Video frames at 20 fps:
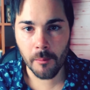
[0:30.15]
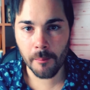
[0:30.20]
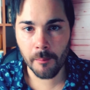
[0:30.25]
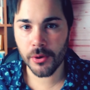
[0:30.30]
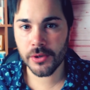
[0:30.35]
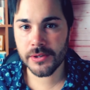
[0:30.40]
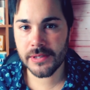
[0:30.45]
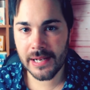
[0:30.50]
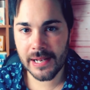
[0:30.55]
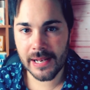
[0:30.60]
un
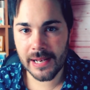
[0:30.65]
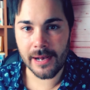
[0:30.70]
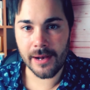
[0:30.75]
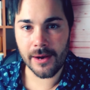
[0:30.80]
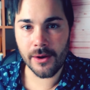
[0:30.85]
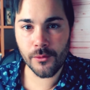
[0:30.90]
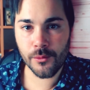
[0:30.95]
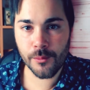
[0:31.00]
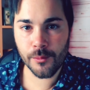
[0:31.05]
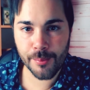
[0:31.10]
po' di
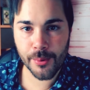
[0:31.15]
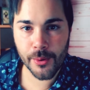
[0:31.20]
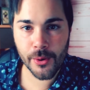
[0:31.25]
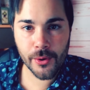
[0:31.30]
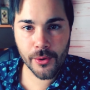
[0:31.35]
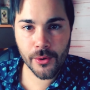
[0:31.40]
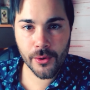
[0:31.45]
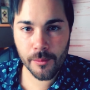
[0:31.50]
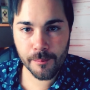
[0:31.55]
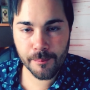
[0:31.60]
là, un
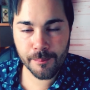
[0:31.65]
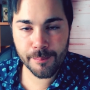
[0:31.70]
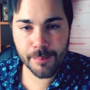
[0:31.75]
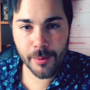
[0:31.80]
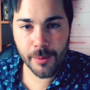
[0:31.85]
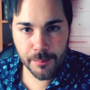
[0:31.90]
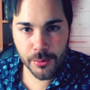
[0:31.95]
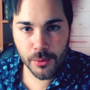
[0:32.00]
po', un po'